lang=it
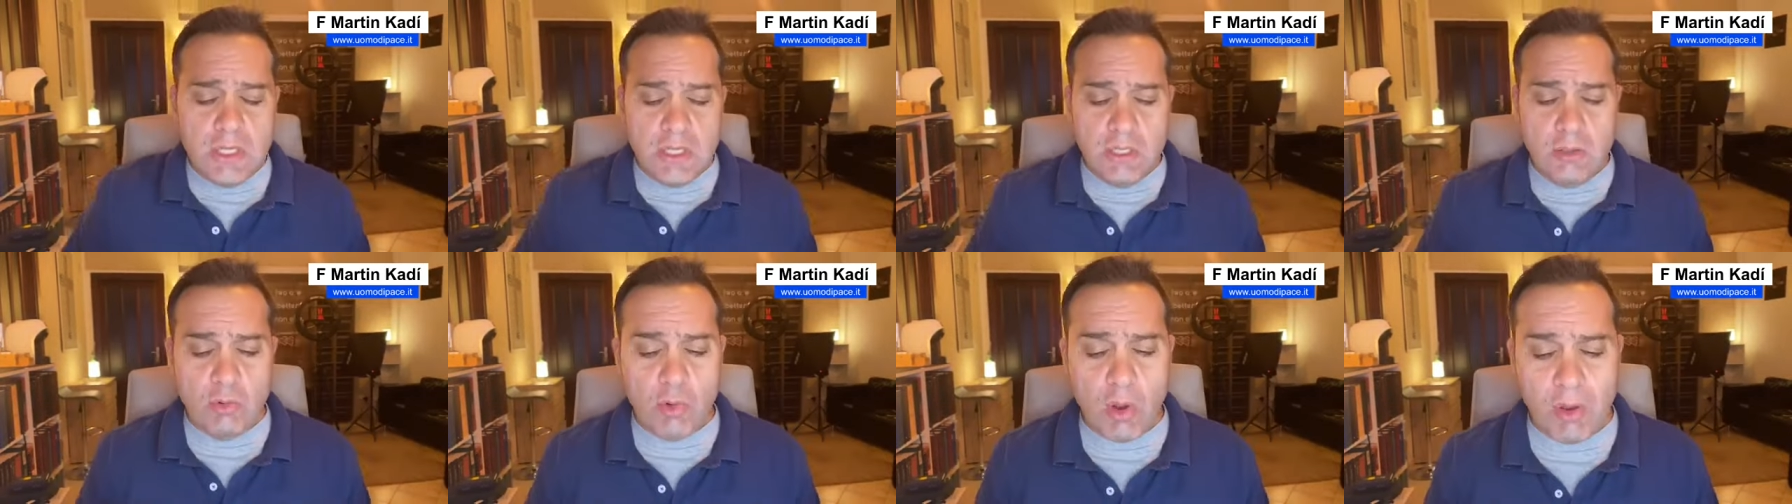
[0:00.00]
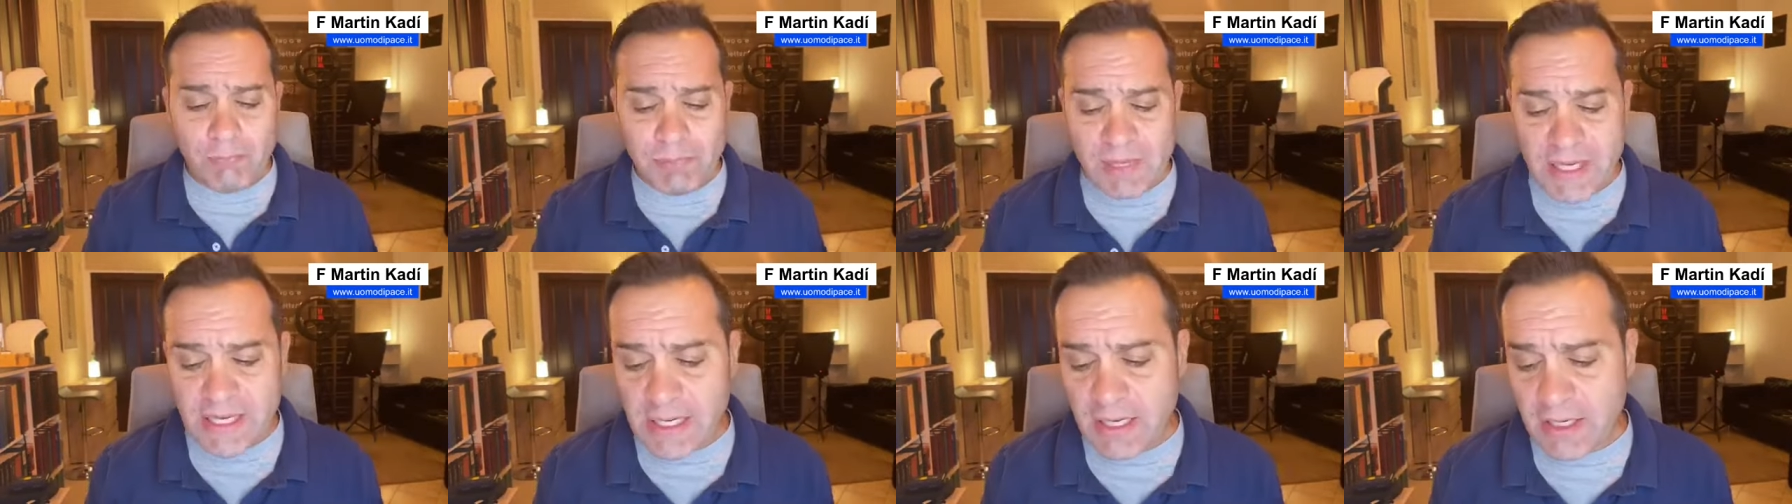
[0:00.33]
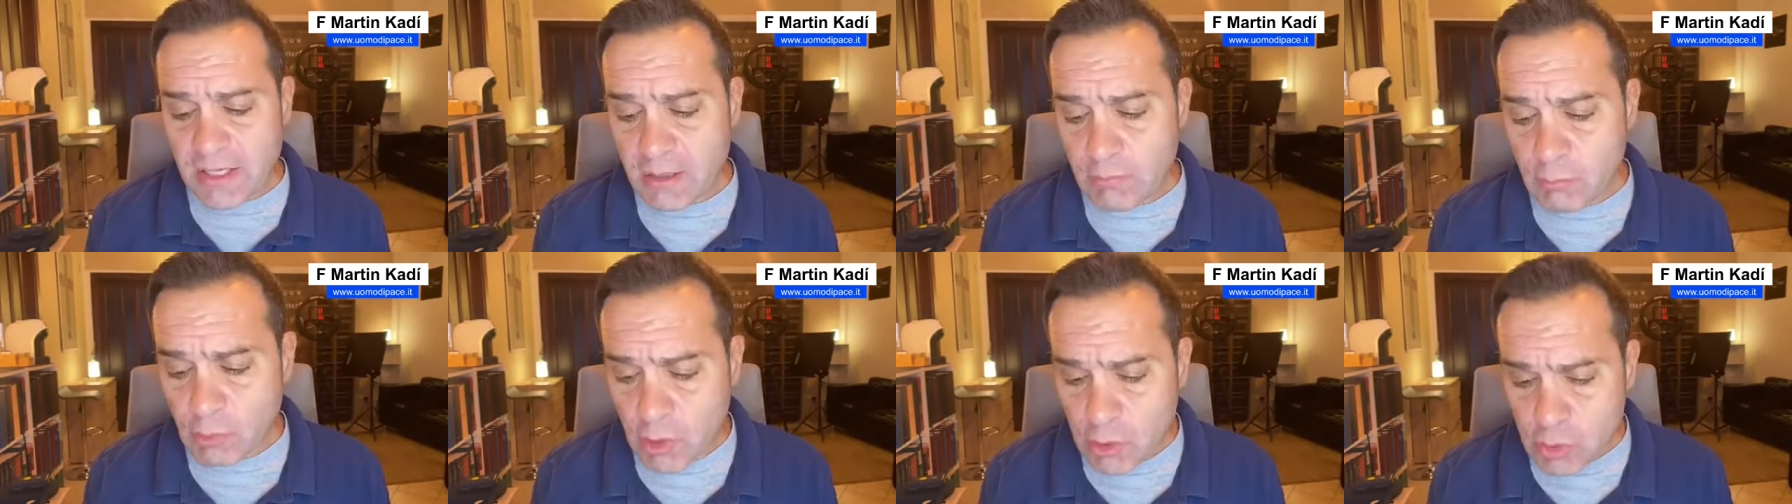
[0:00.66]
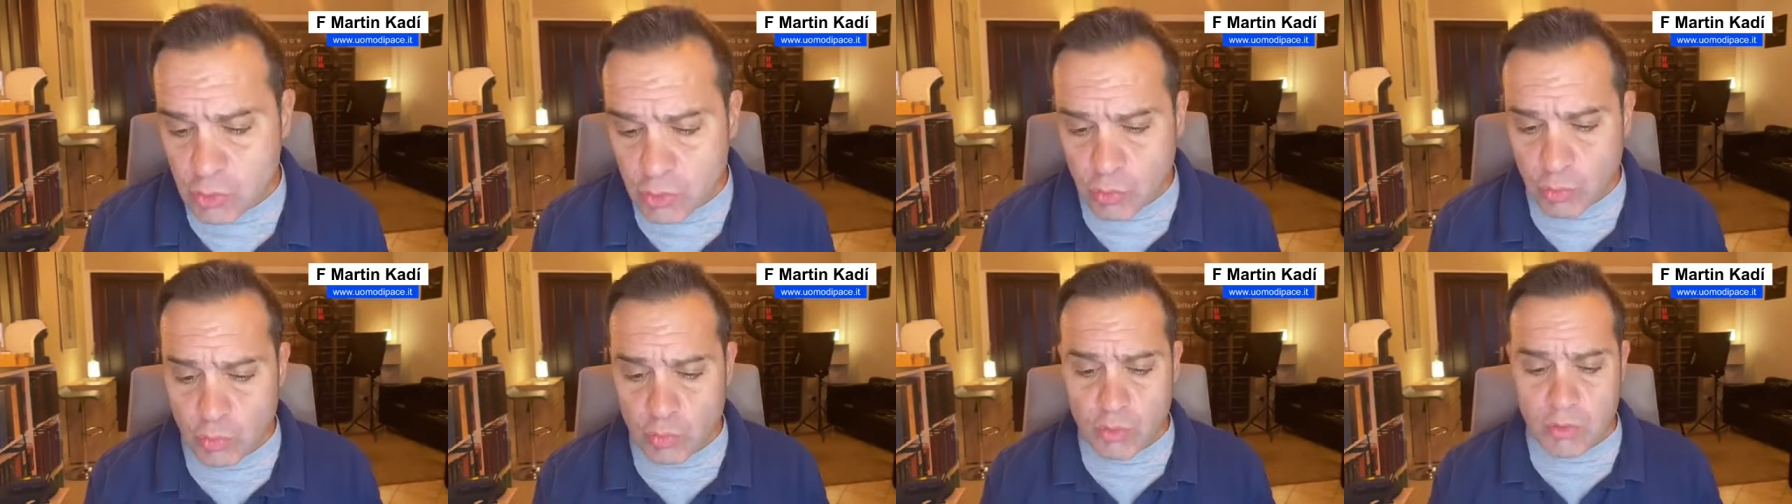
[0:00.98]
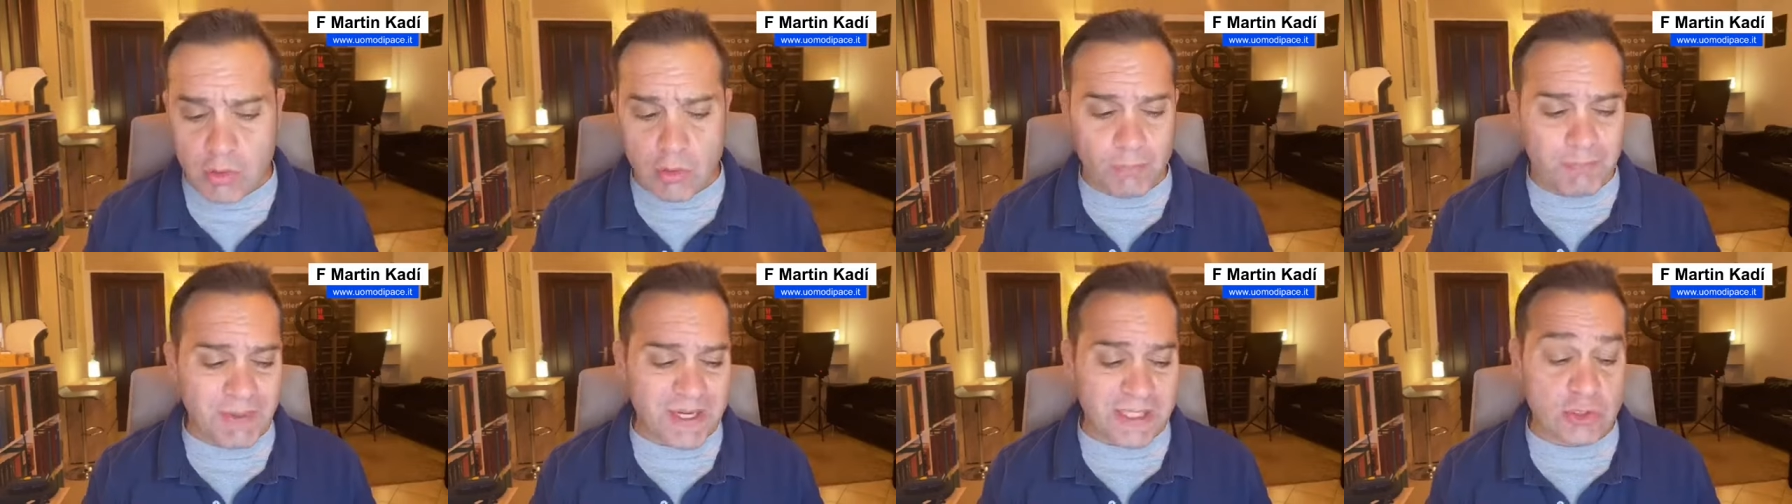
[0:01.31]
lo applicheremo allo
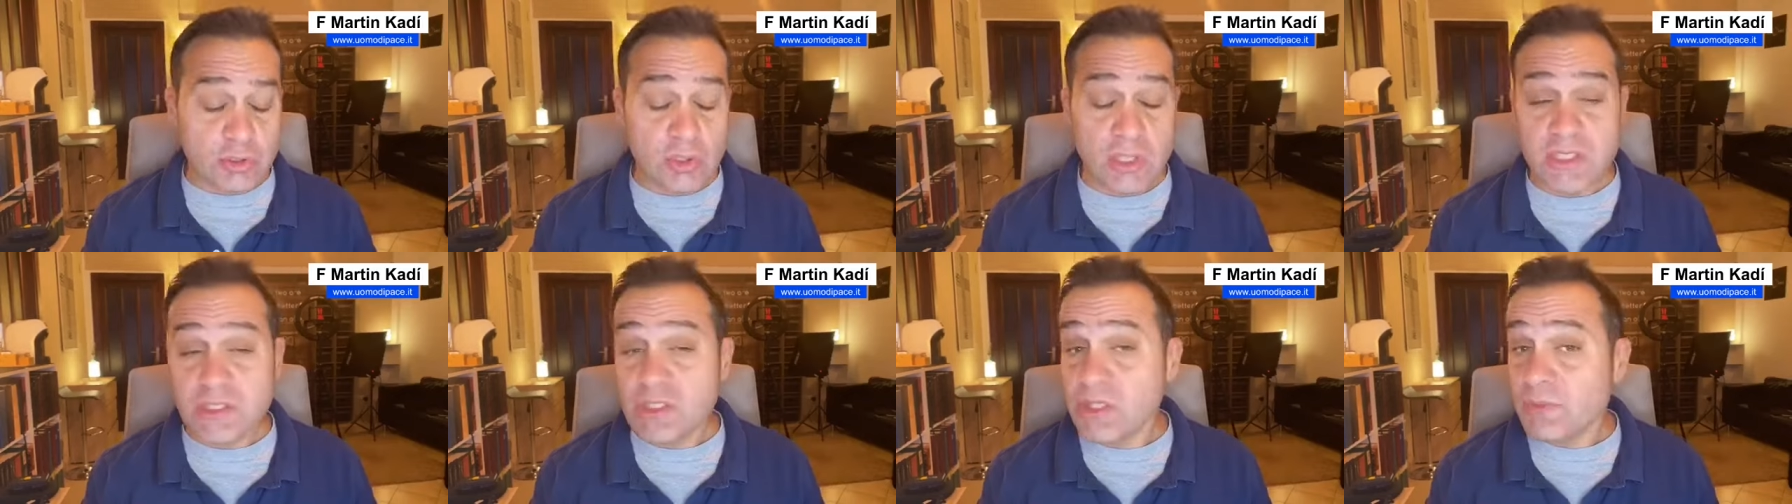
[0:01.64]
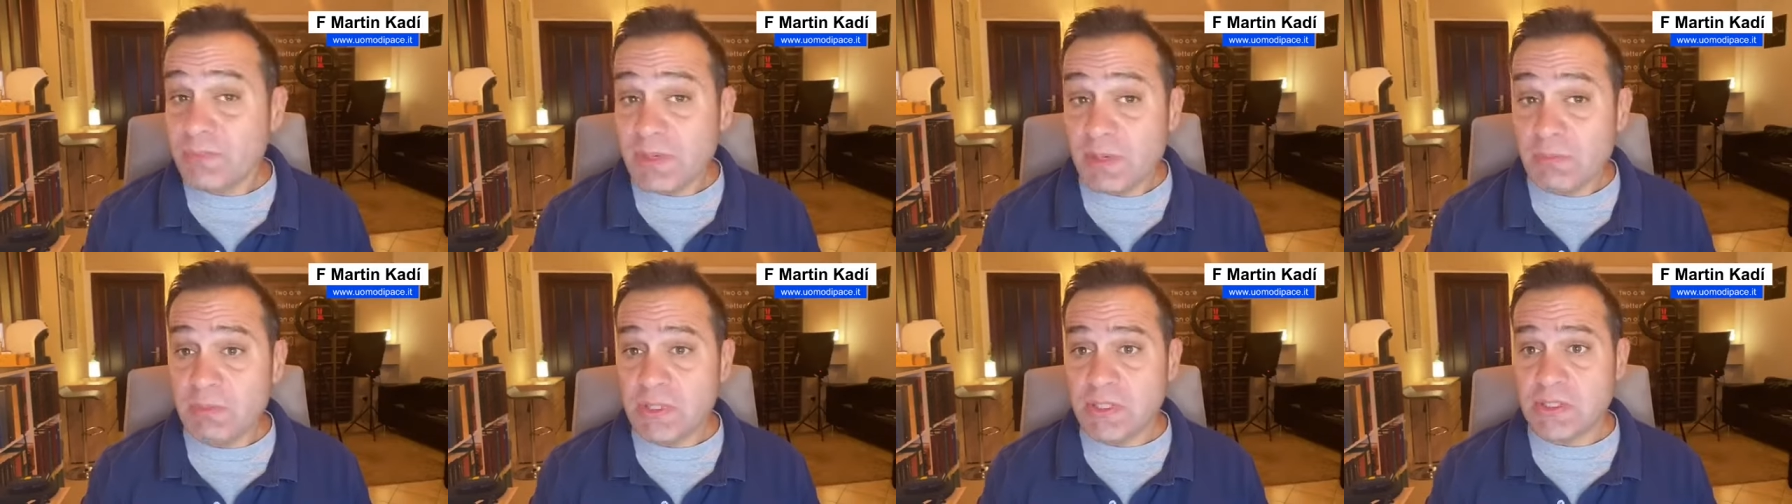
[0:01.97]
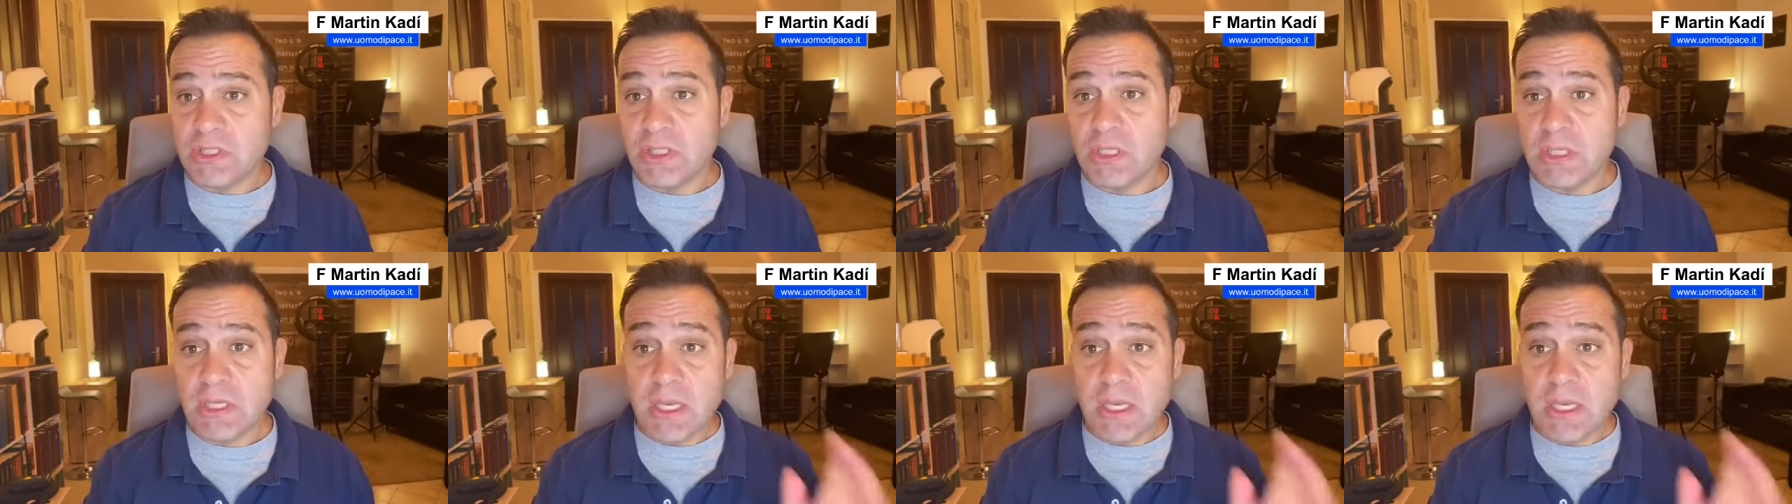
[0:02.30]
studio personaggi biblici